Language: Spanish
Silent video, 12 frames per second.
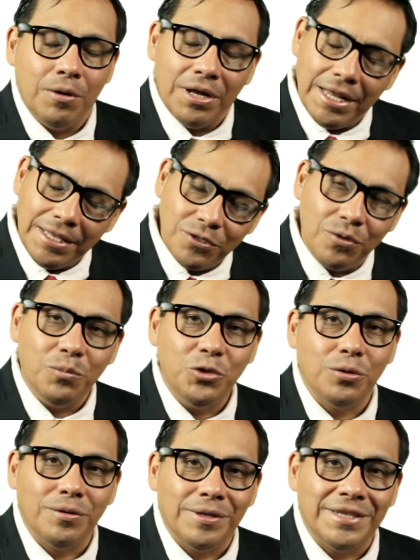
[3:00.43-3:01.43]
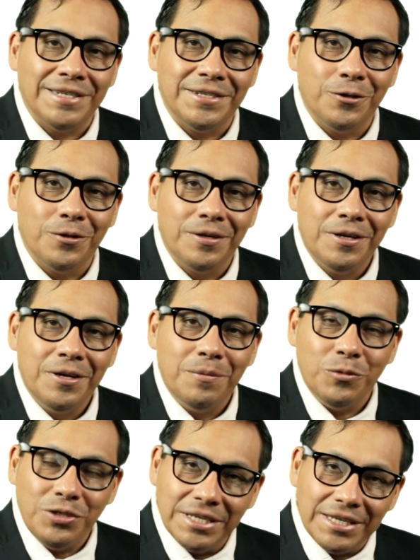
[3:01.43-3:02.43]
Yo agradezco mucho tu atención.
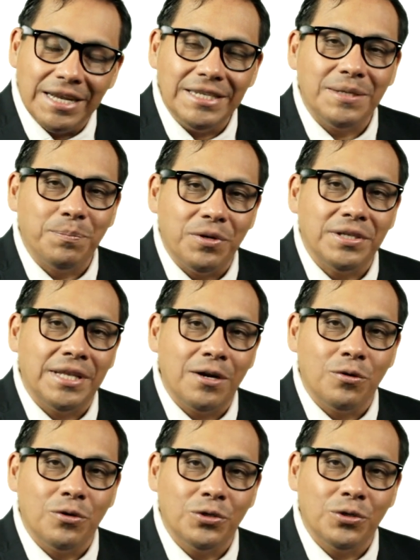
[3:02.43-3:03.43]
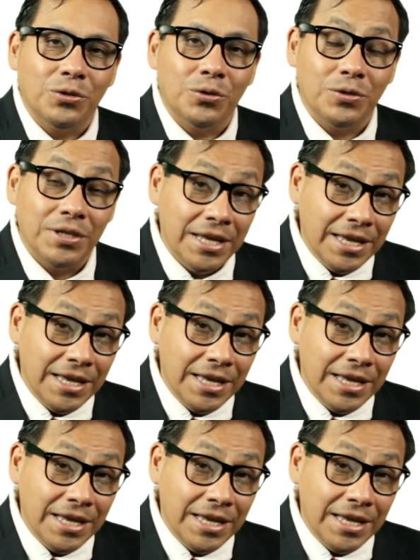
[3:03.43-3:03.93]
Muchas gracias por estar con nosotros.